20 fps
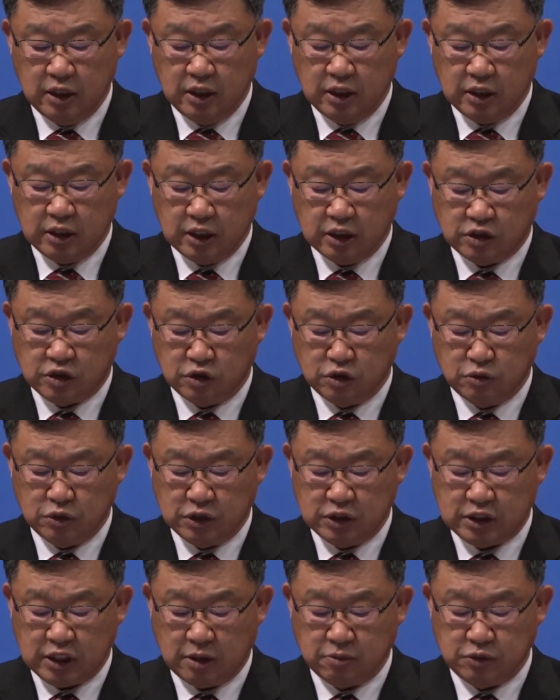예수님은
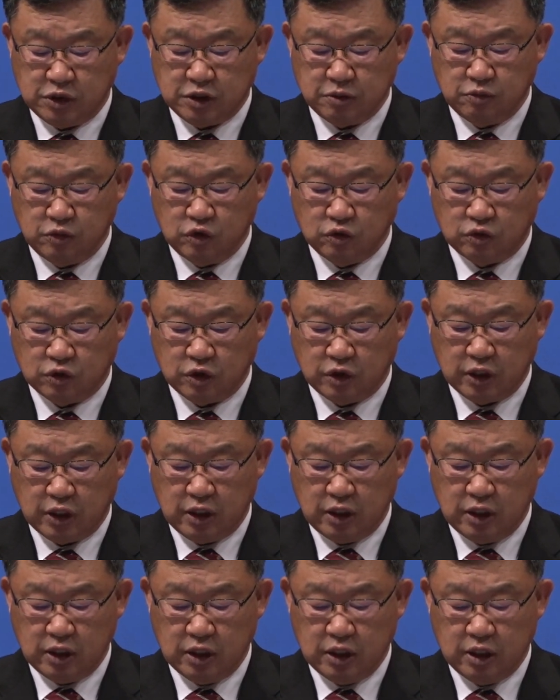
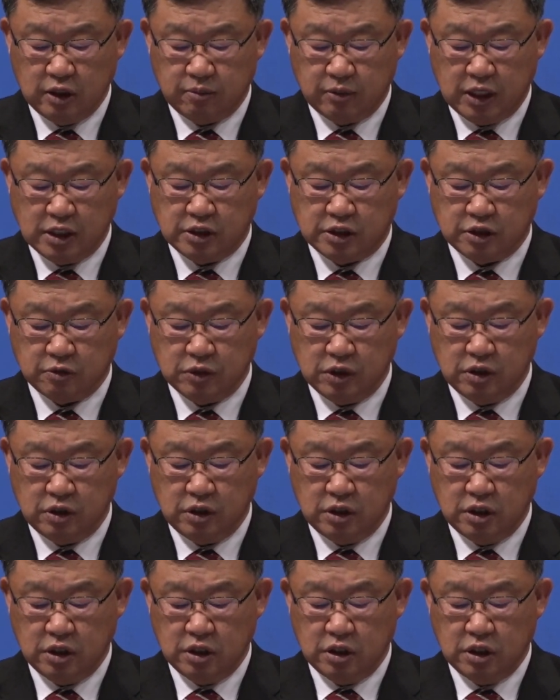36절에 말씀을
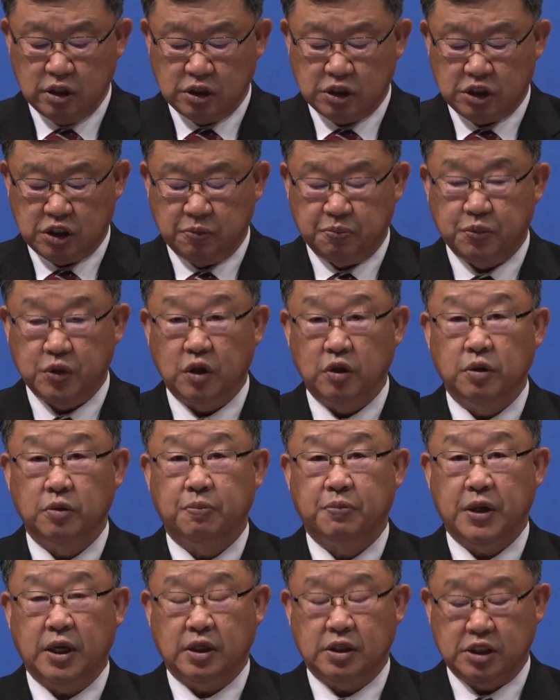
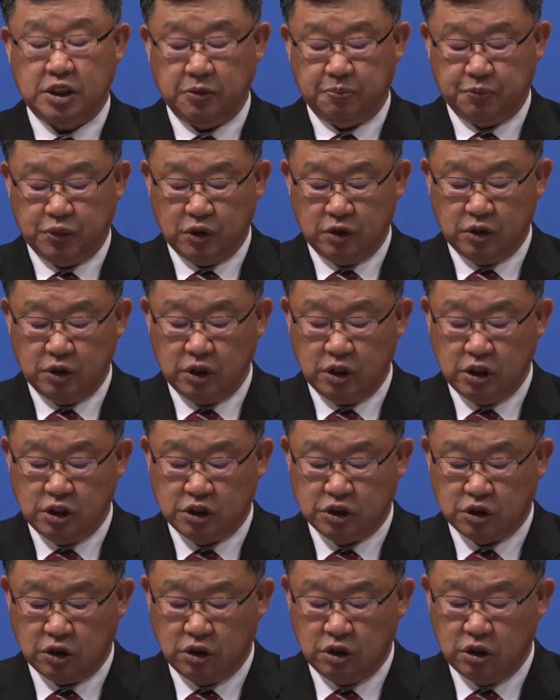시편 110편
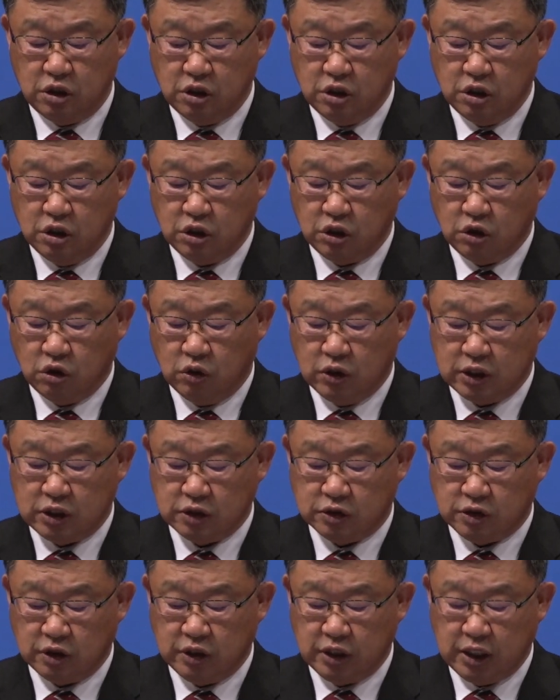1절
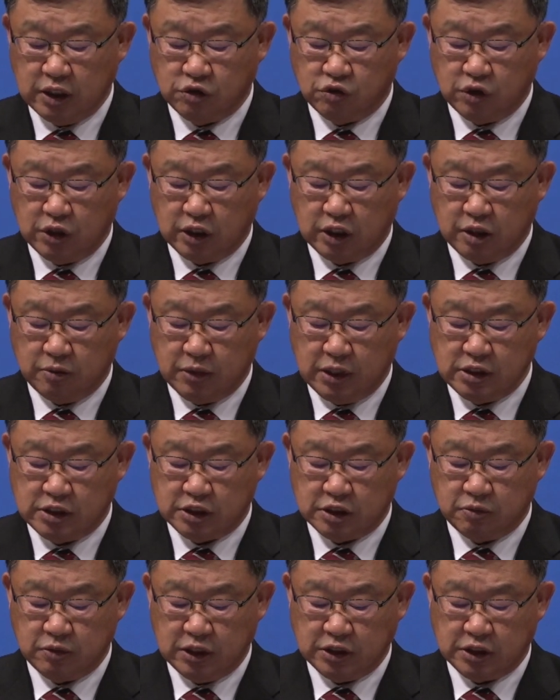여호와께서 내 주에게
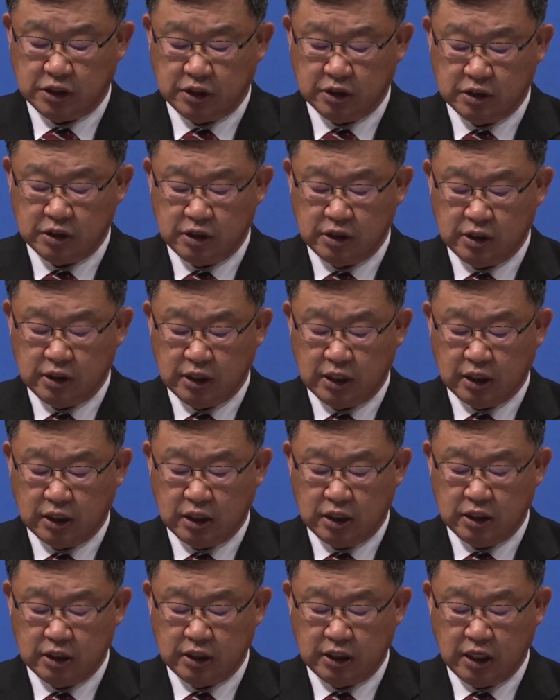말씀하시기를
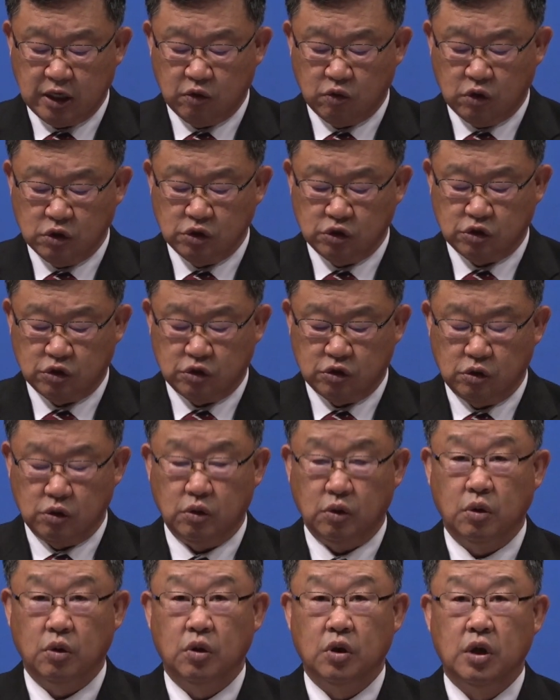내가 내
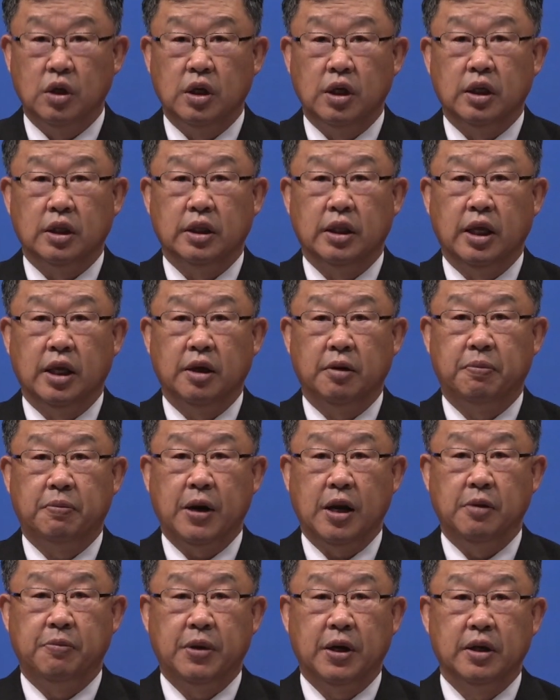원수들로 내
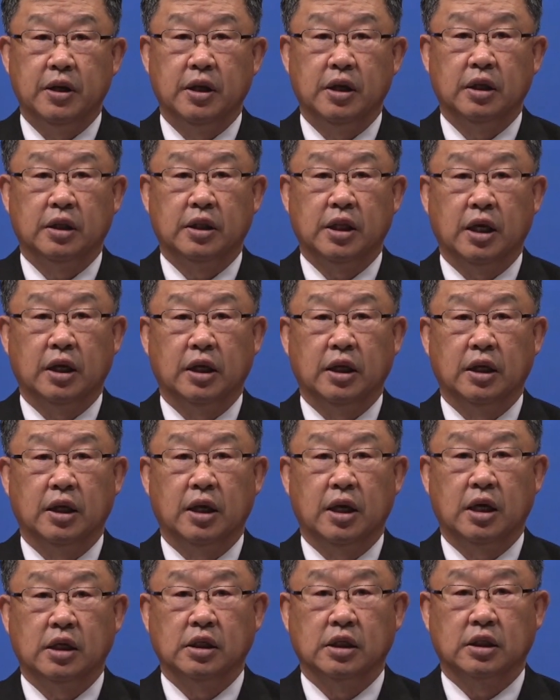발판에 대게
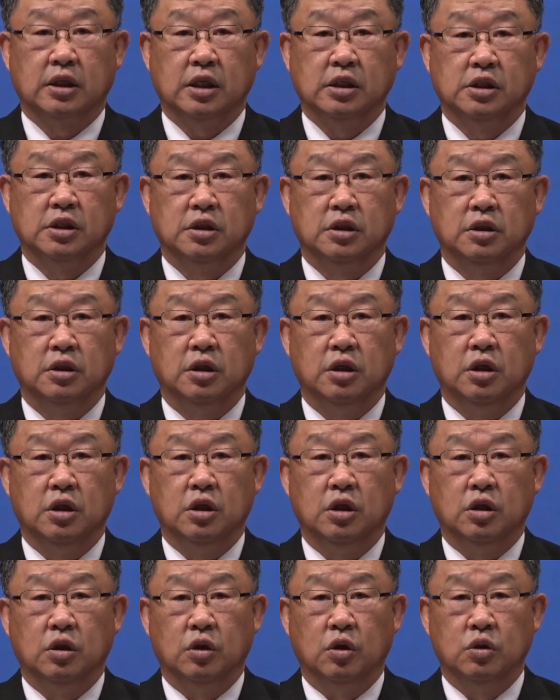하기까지는
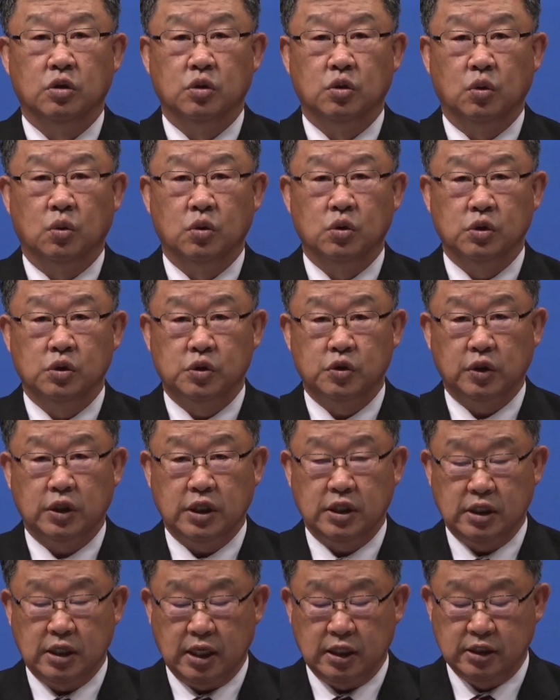너는
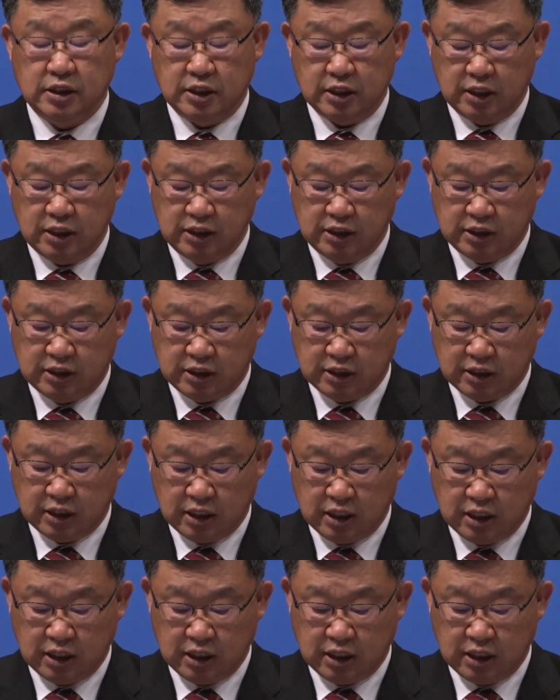오른쪽에 앉아 있으라